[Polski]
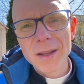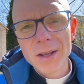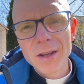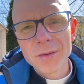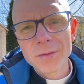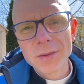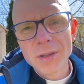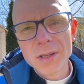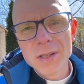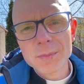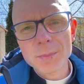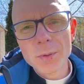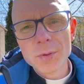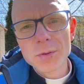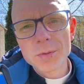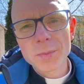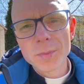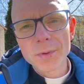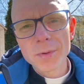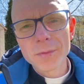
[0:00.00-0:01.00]
W ten
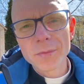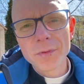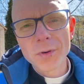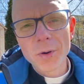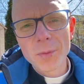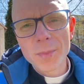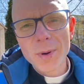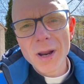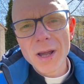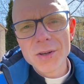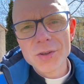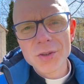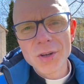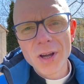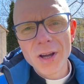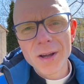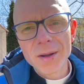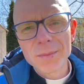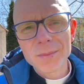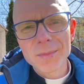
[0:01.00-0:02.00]
sposób
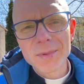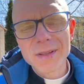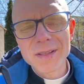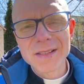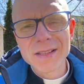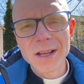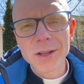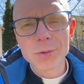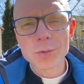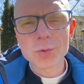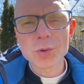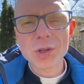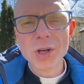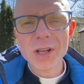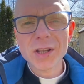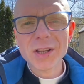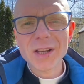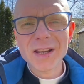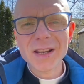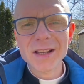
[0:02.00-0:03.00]
wyobraża
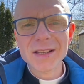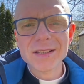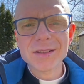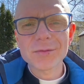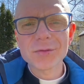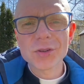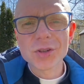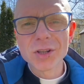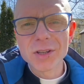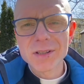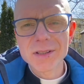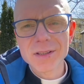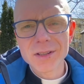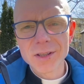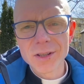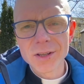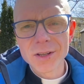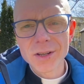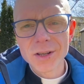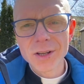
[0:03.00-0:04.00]
zanurzenie nas
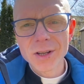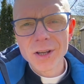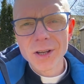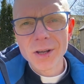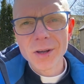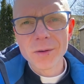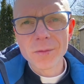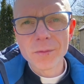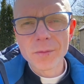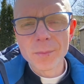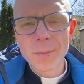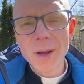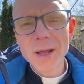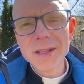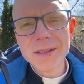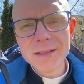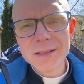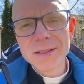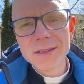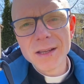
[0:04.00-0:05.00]
wszystkich w
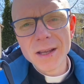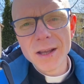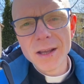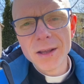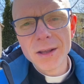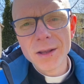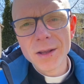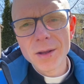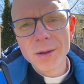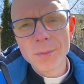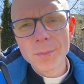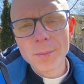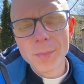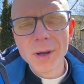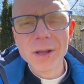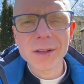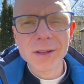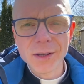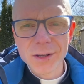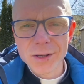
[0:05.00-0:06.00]
męce
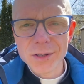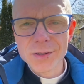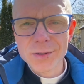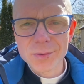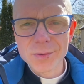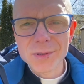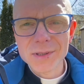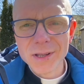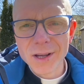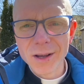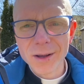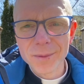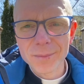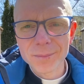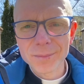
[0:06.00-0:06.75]
Pana Jezusa.